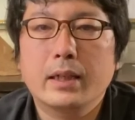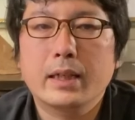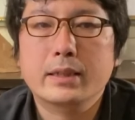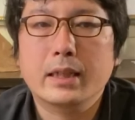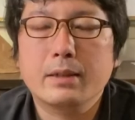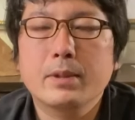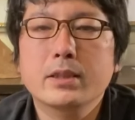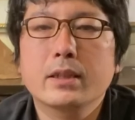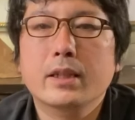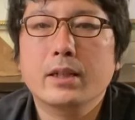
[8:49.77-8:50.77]
話ありま
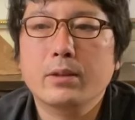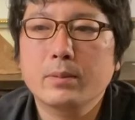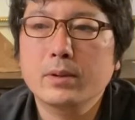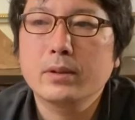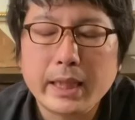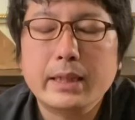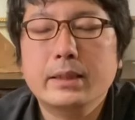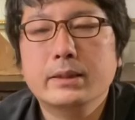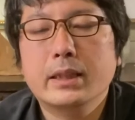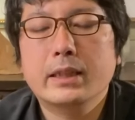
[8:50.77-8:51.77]
したけれども現
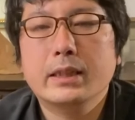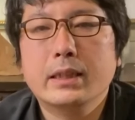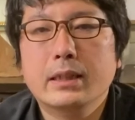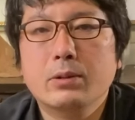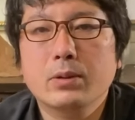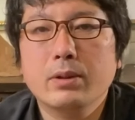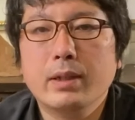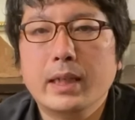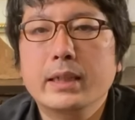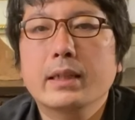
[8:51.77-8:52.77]
実的なことで
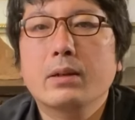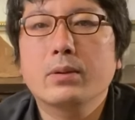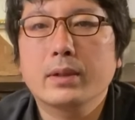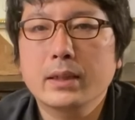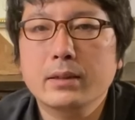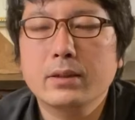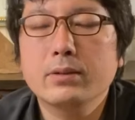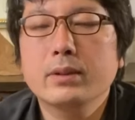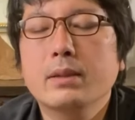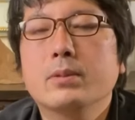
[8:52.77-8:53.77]
はないんだろうなっていう
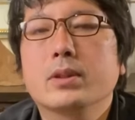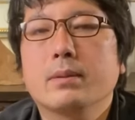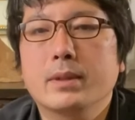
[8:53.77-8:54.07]
ふうには思ってま